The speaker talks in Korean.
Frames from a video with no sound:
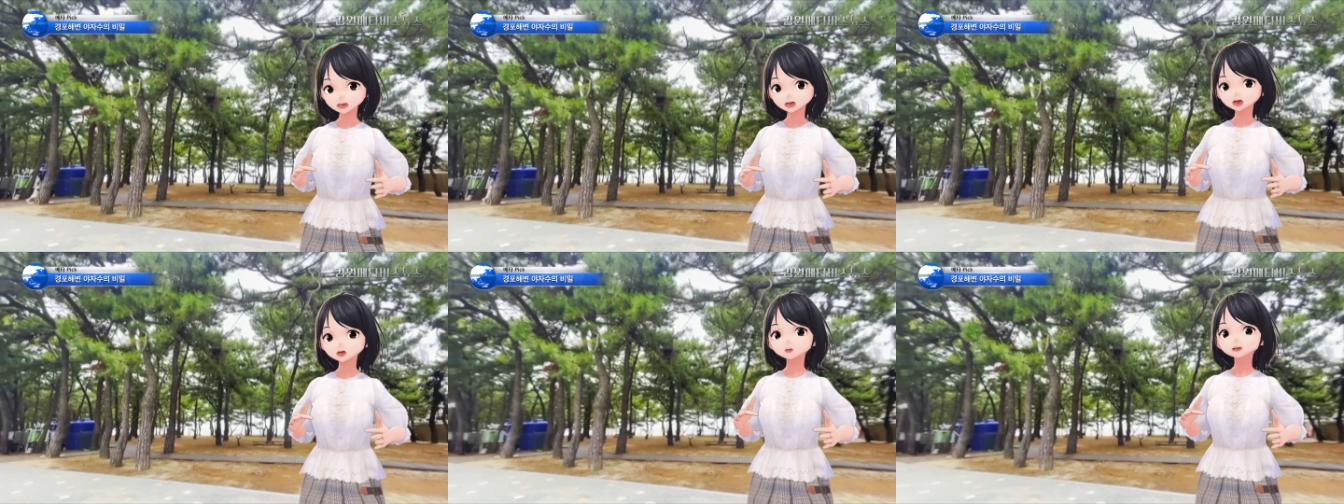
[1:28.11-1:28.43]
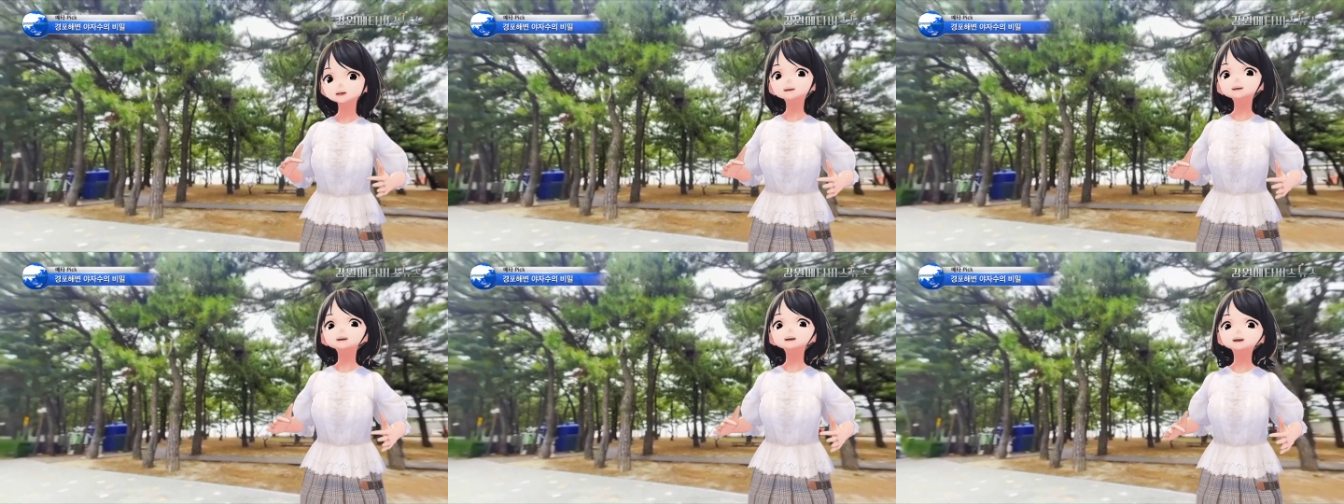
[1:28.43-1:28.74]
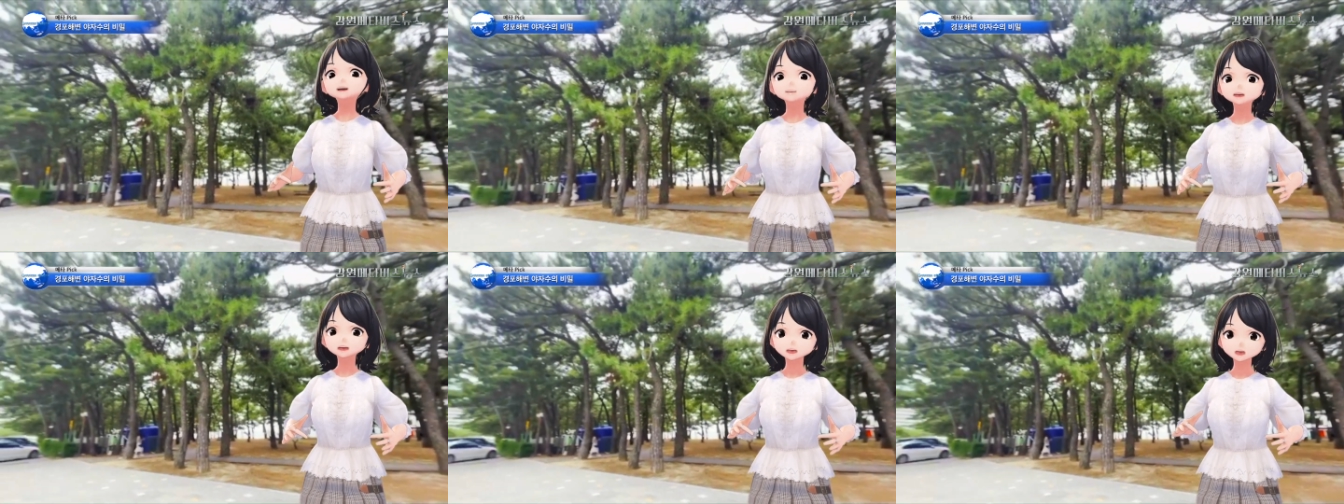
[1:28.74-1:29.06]
해송이
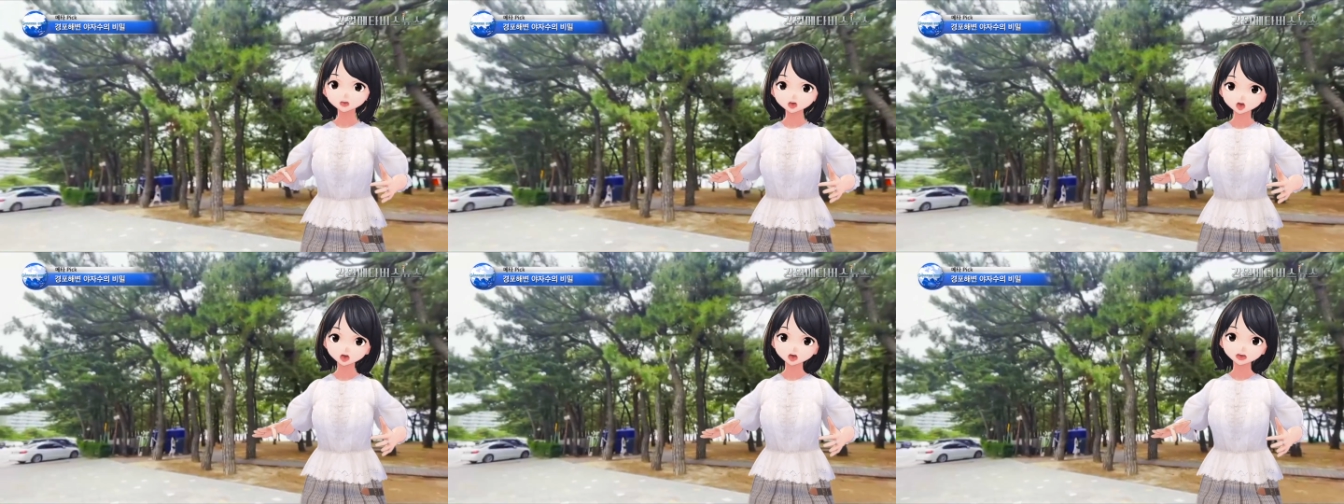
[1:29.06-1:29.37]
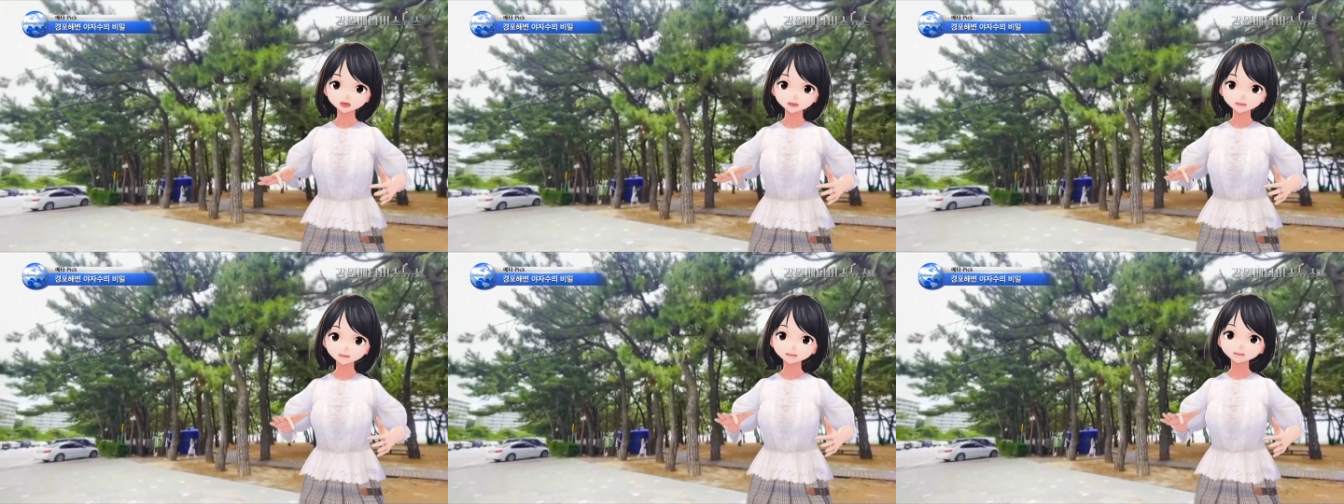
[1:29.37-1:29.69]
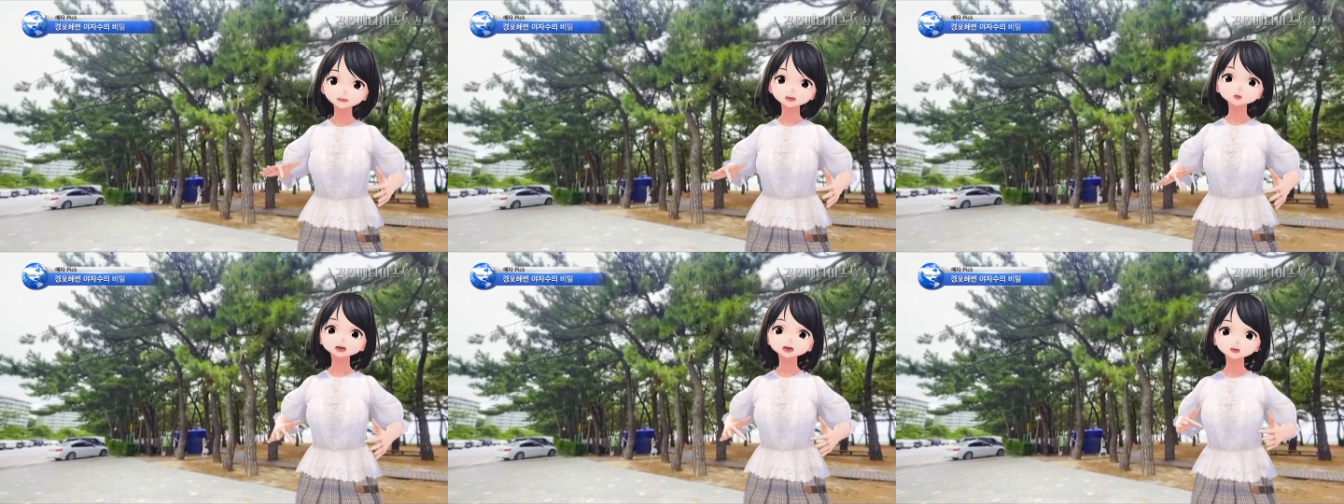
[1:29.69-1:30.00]
어우러진 해변으로
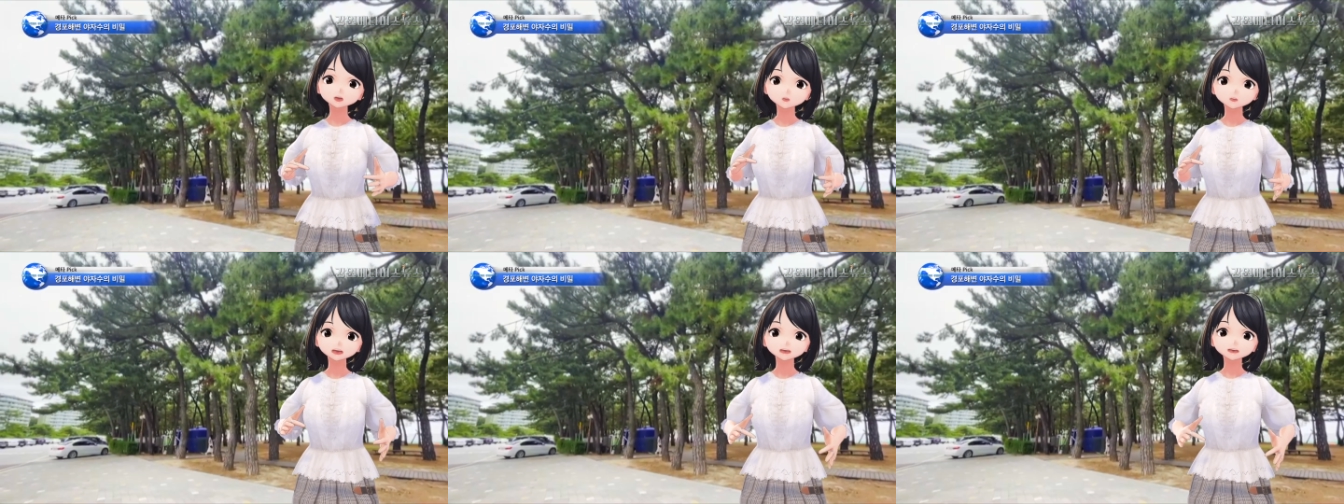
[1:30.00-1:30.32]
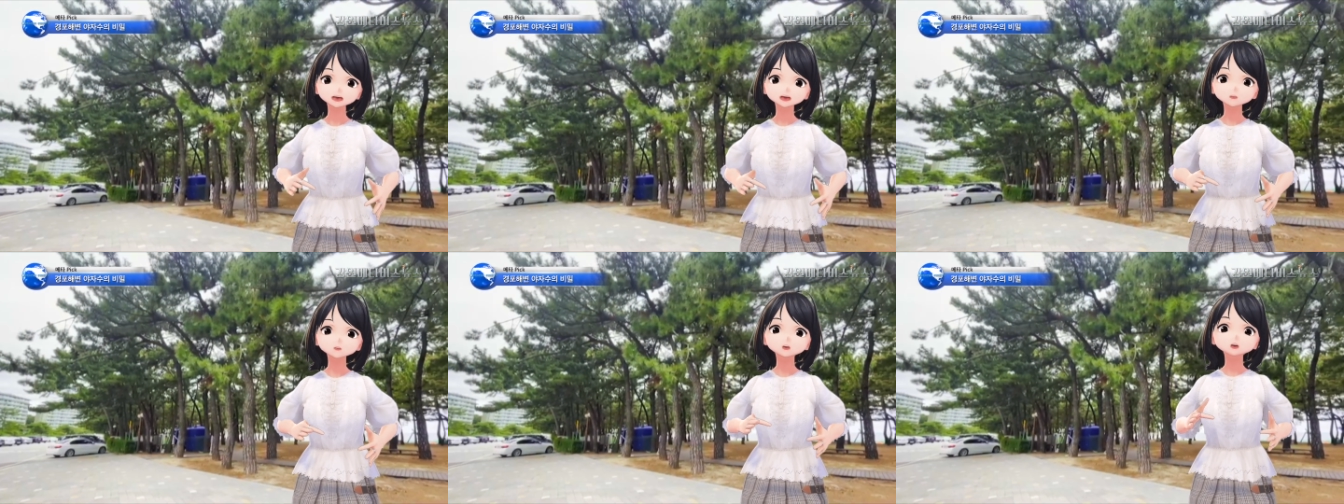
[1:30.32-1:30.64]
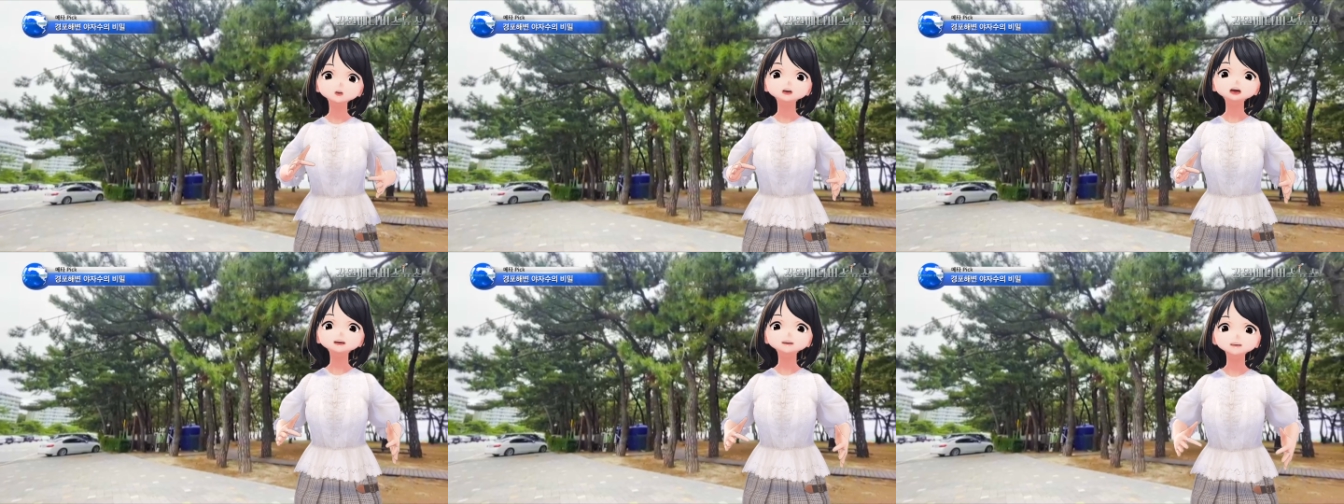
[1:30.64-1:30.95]
해송
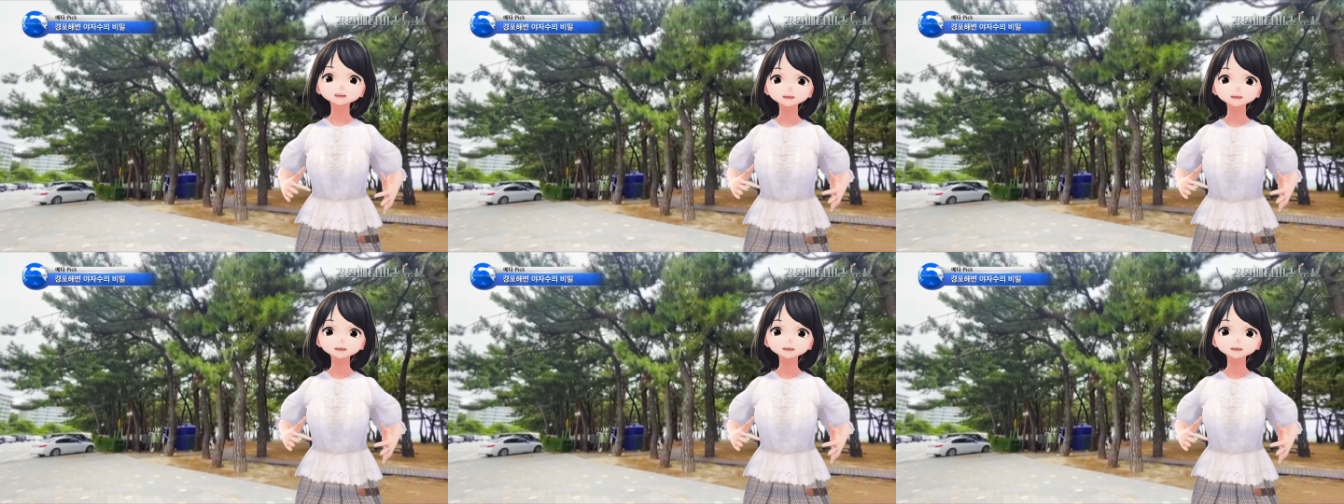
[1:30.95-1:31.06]
가꾸기가